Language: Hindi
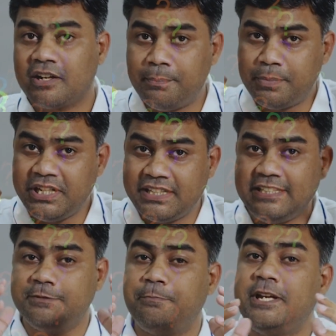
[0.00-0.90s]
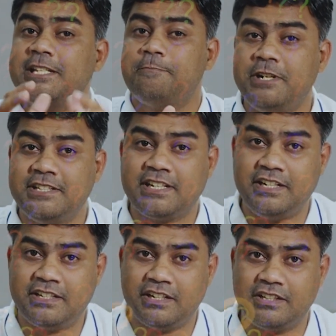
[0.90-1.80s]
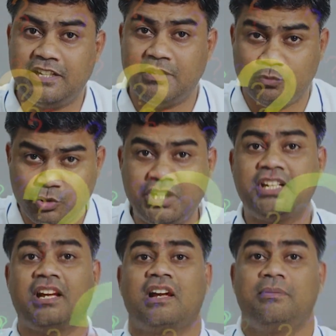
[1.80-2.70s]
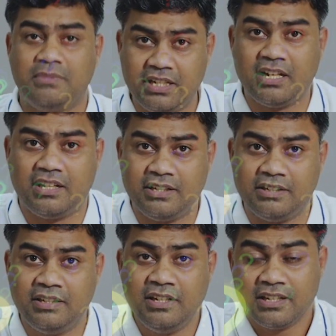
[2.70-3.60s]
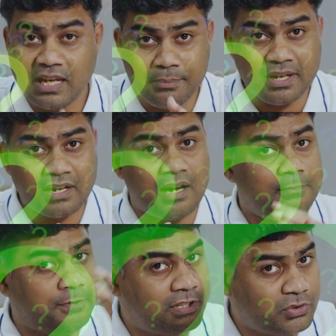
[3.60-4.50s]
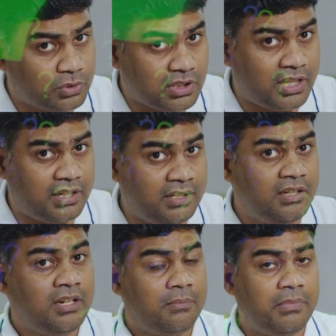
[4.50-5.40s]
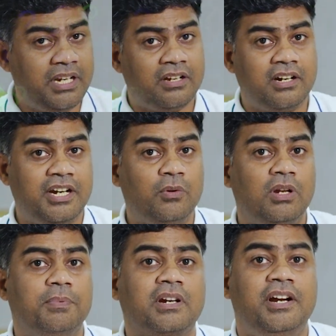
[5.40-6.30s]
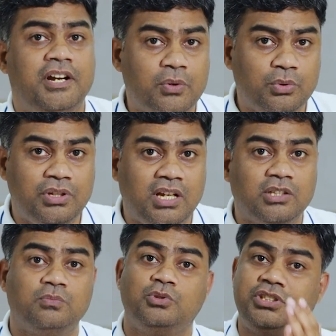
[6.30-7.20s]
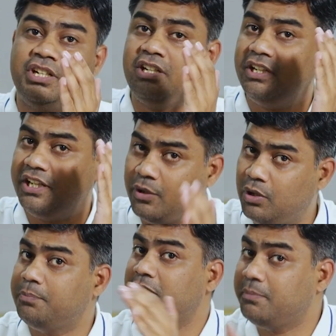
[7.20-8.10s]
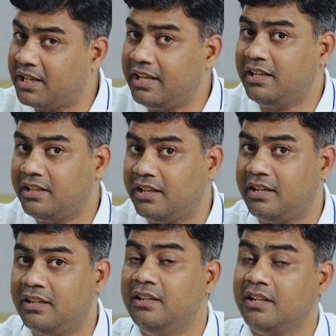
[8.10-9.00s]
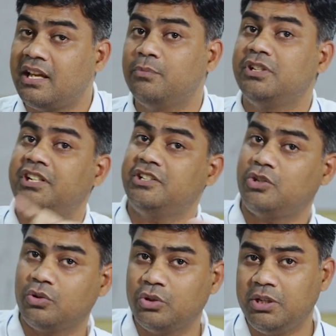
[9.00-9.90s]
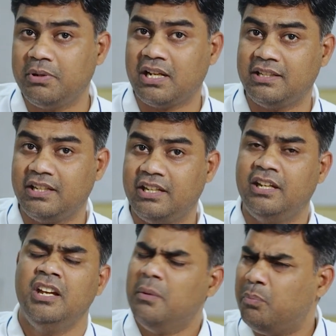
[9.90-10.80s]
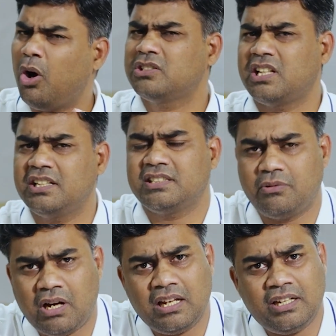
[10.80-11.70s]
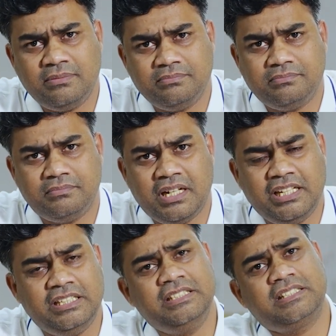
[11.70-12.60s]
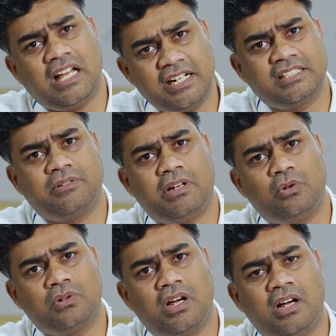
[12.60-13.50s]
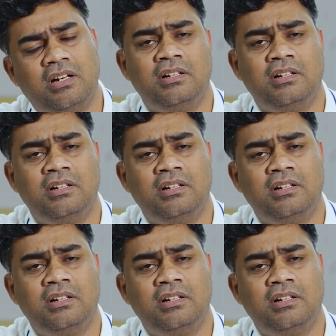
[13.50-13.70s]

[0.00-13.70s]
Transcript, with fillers: कंपनी किस बेस पे डिसाइड करती है कि मुझे क्या काम देना है क्या मेरा काम फिक्स होता है मैंने अगर डेवलपर का इंटरव्यू दिया तो मुझे डेवलपर ही बनाएंगे क्या क्या मुझे टेस्टर तो नहीं बना देंगे बहुत सारे सवाल हैं मैं इन सारे सवालों का